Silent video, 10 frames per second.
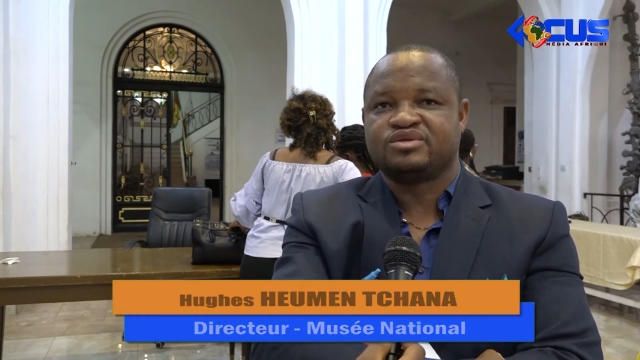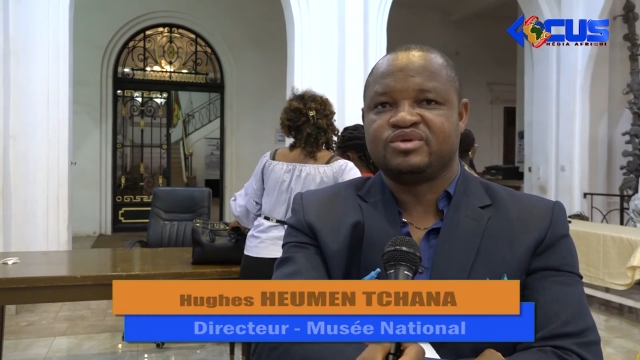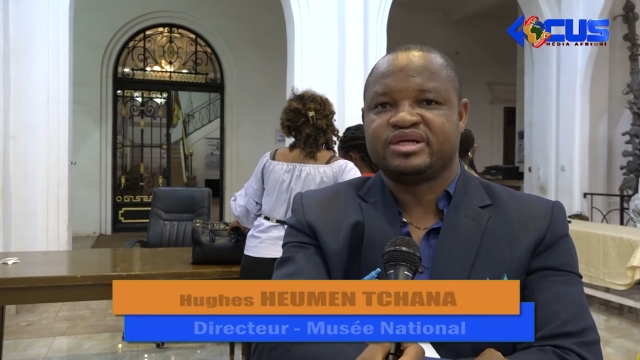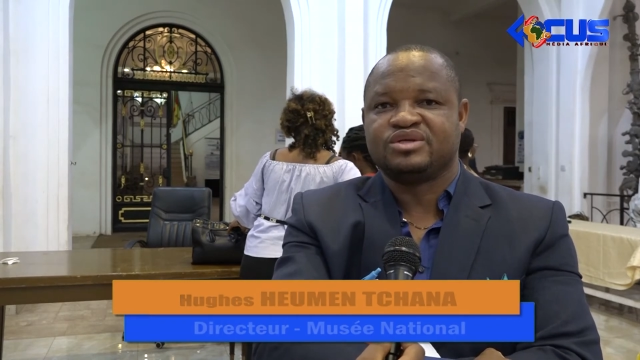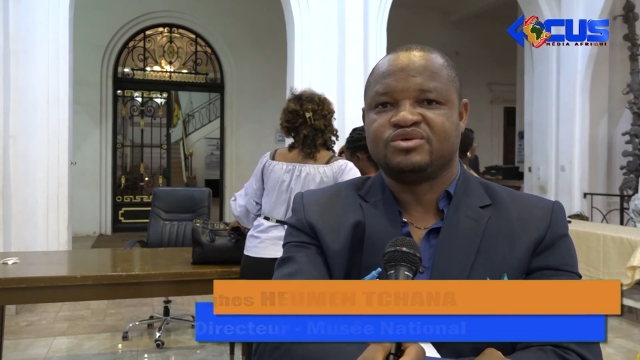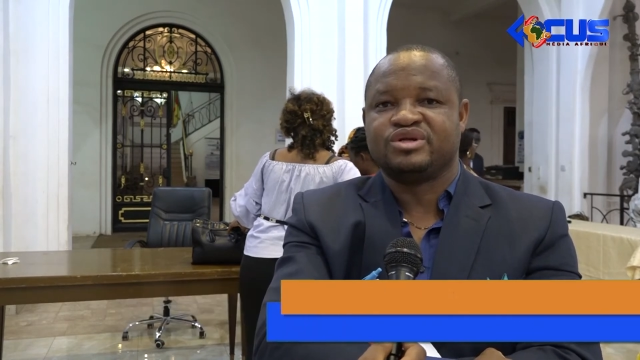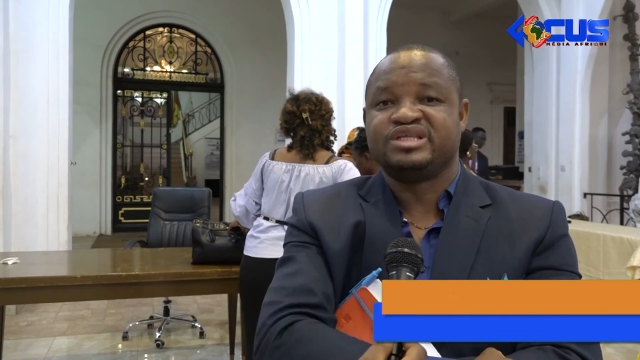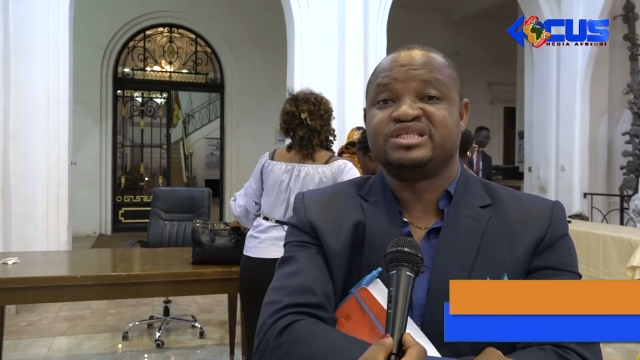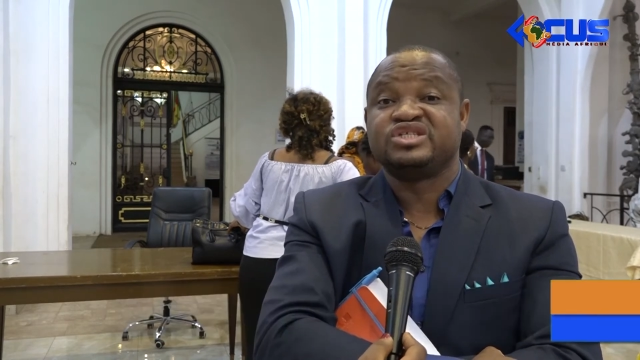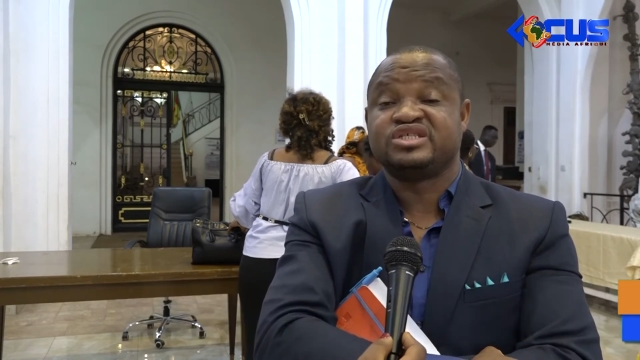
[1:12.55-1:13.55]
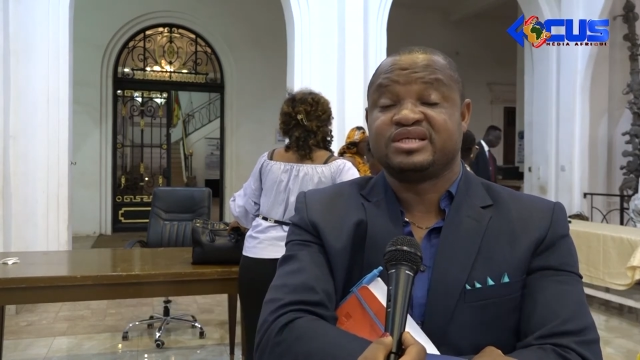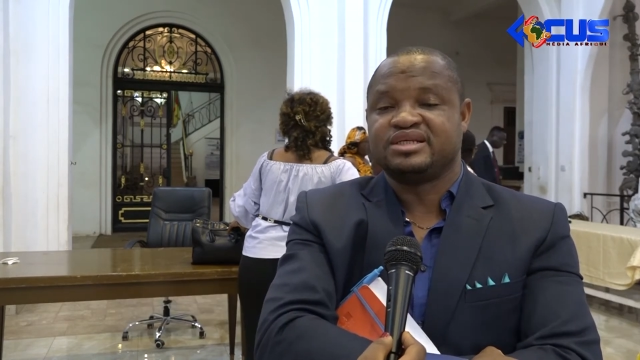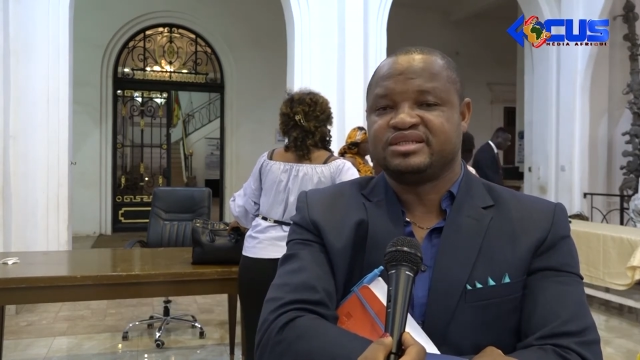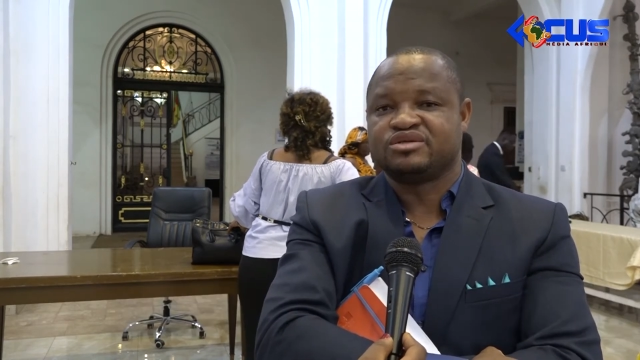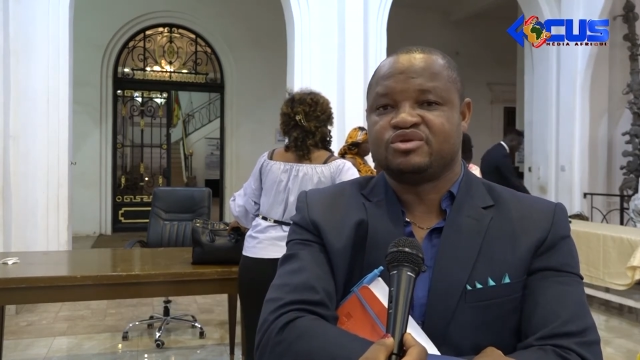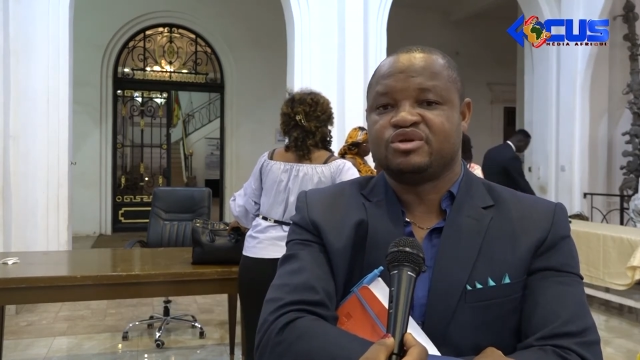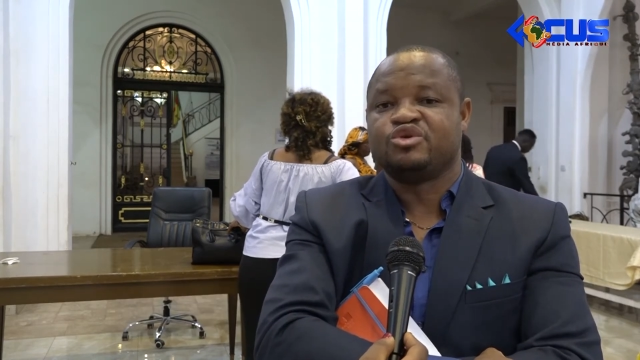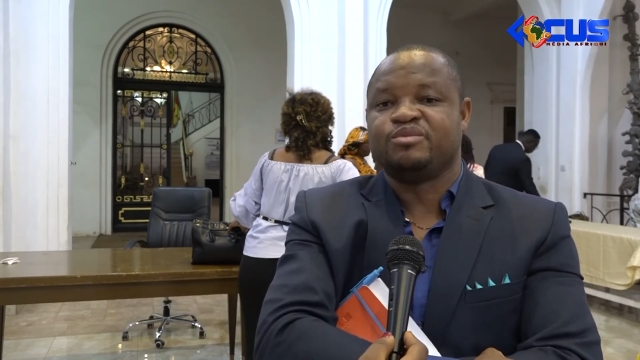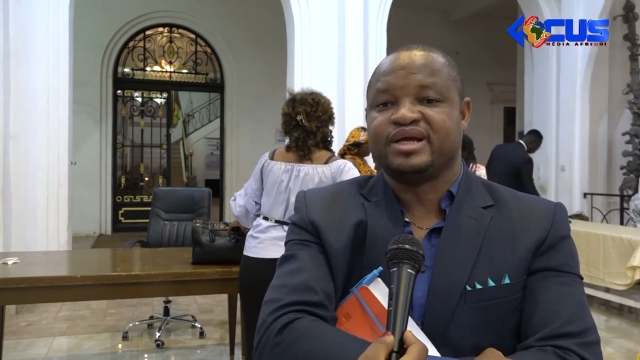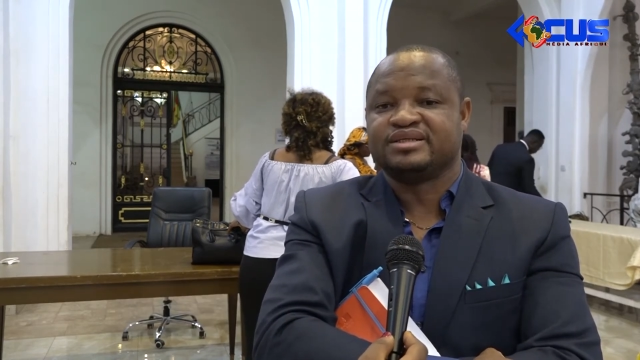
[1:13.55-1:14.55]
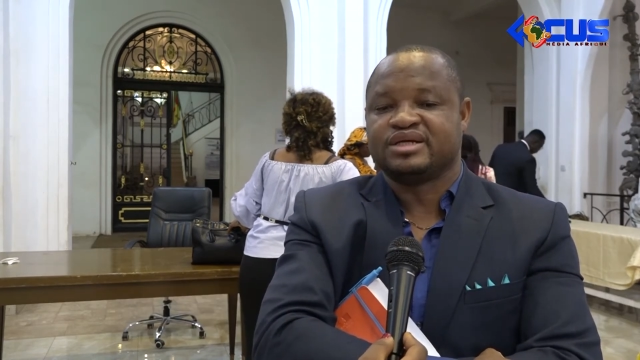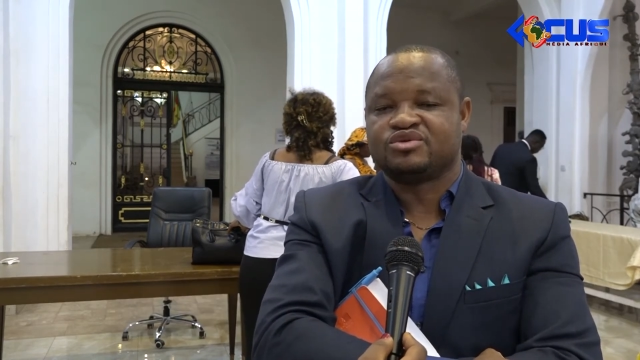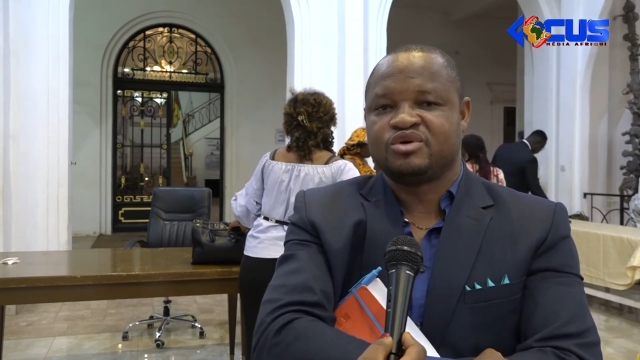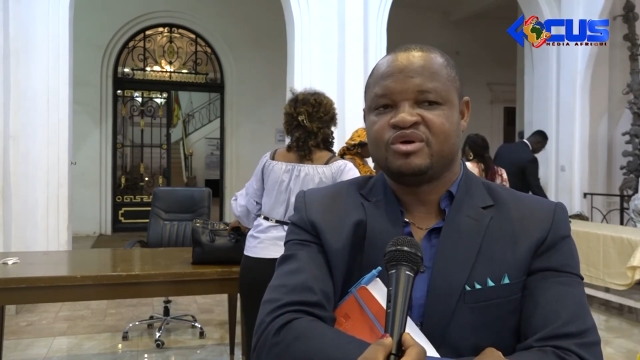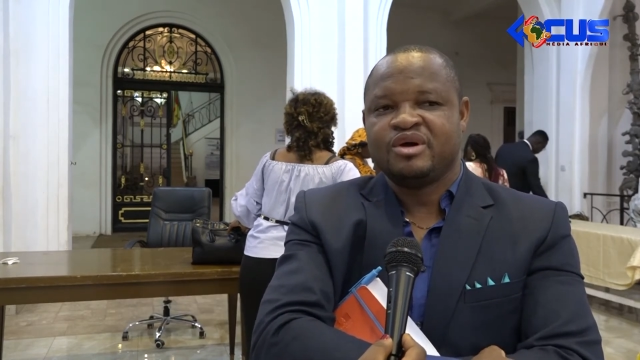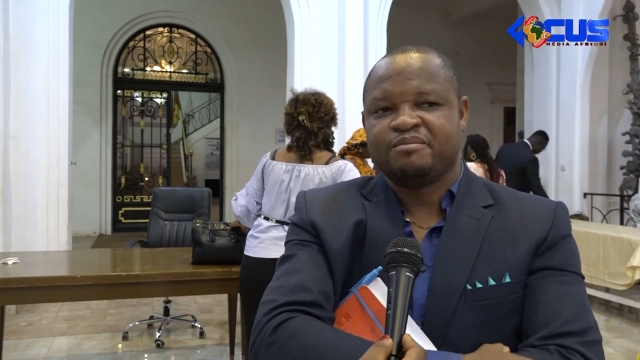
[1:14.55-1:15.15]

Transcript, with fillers: sur les questions de digitalisation, de numérisation.